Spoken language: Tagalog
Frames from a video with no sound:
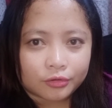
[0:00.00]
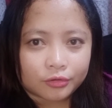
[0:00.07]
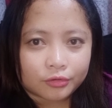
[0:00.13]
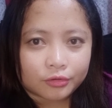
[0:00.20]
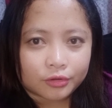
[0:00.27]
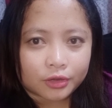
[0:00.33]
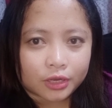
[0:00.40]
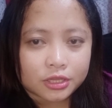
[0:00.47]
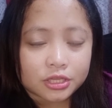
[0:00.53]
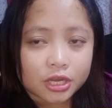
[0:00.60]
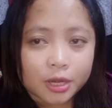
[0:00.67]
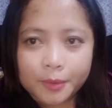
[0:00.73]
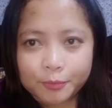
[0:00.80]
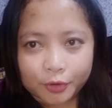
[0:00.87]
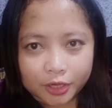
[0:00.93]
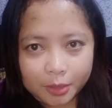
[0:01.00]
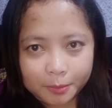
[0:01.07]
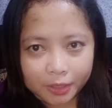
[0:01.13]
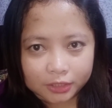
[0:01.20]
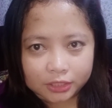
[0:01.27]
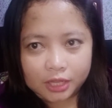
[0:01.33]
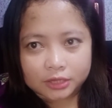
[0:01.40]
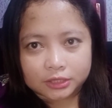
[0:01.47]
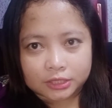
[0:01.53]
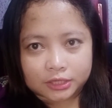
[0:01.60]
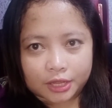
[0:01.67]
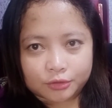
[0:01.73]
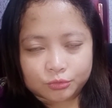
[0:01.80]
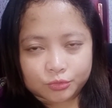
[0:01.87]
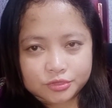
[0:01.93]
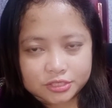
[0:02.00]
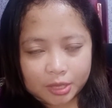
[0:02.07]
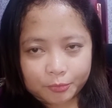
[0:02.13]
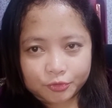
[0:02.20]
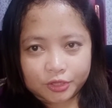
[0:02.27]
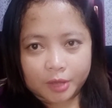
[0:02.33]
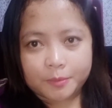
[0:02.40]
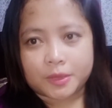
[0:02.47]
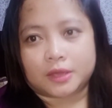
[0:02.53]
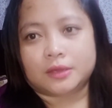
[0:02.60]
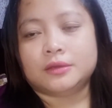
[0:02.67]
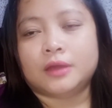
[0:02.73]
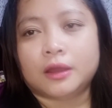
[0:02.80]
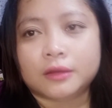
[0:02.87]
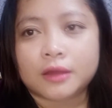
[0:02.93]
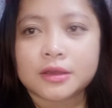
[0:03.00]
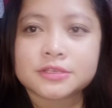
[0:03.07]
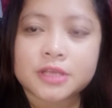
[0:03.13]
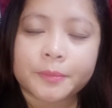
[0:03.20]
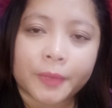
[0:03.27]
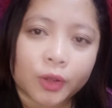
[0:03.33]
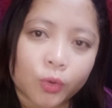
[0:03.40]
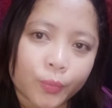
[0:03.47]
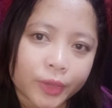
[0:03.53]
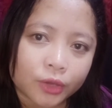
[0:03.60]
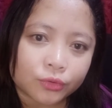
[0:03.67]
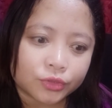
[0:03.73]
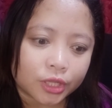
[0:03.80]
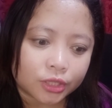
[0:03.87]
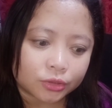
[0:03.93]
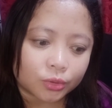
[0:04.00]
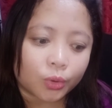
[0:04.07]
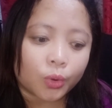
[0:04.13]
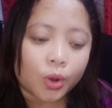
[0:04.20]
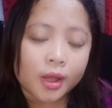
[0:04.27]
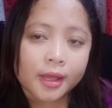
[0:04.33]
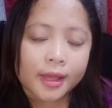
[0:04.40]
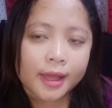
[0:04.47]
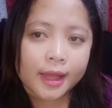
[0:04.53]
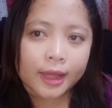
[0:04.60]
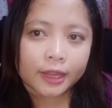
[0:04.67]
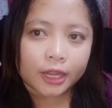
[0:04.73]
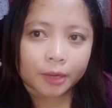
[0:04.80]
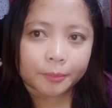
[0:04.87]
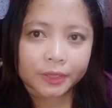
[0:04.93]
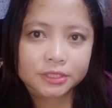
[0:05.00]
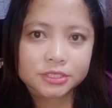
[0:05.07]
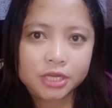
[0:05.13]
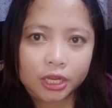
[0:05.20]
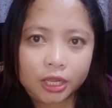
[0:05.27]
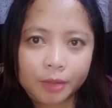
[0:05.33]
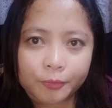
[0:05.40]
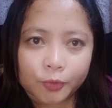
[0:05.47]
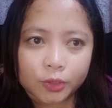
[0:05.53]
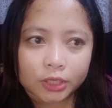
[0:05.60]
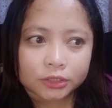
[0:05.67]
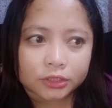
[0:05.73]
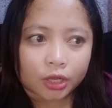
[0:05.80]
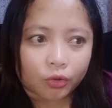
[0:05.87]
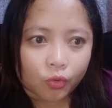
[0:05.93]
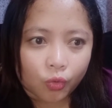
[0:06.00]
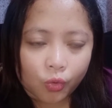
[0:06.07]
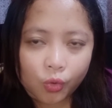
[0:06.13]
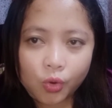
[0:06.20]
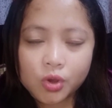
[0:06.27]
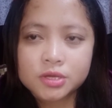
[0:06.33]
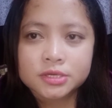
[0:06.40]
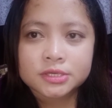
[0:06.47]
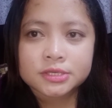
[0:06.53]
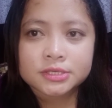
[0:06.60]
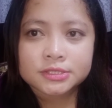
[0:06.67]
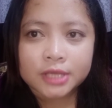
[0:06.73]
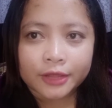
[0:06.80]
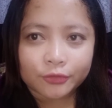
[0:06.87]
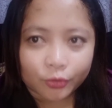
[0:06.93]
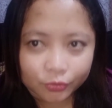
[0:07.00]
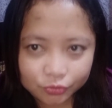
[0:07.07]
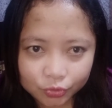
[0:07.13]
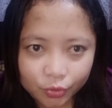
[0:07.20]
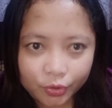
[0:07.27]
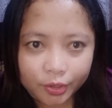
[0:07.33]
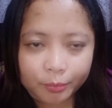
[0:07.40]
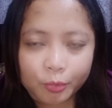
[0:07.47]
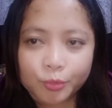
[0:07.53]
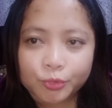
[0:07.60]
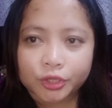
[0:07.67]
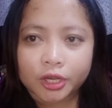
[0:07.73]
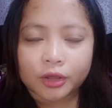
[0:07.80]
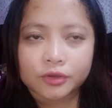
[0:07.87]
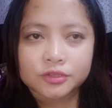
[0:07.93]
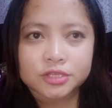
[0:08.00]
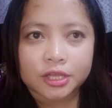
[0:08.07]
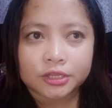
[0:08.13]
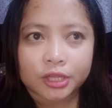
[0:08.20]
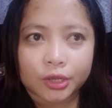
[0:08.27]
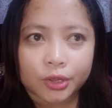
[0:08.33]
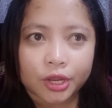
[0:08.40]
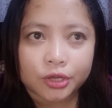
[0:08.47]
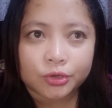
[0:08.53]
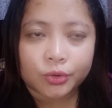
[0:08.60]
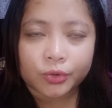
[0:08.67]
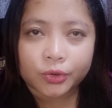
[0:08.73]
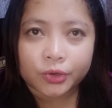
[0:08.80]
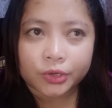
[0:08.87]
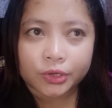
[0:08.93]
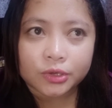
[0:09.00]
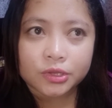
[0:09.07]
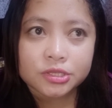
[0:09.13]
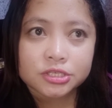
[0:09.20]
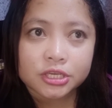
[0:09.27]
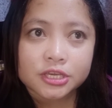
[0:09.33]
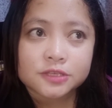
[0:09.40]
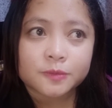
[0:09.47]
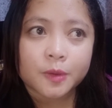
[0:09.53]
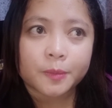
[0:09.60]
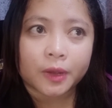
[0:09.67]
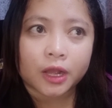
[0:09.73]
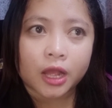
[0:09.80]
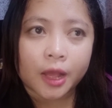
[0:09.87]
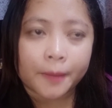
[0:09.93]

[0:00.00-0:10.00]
Hindi naman pwedeng mag-TNT tayo doon sa Abu Dhabi. Hanggang sa pag-uwi ko dito, nagpa-check up ulit ako sa doktor. Pumunta na ako sa endocrinologist, may mga